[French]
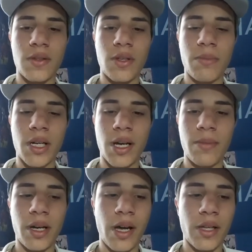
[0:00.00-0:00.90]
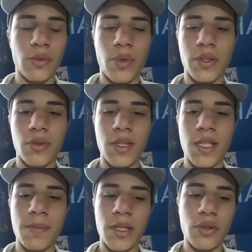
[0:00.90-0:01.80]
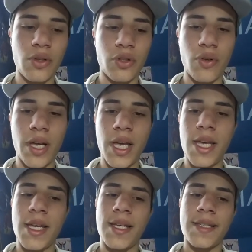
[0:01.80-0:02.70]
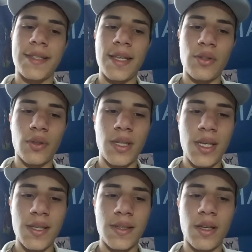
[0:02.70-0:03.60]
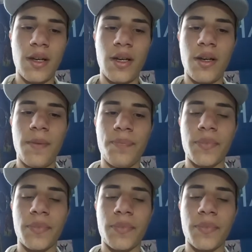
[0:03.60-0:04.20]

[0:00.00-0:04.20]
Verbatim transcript: Samba Kamara 3 sur 10, Mathieu Gorgelin 7 sur 10, euh,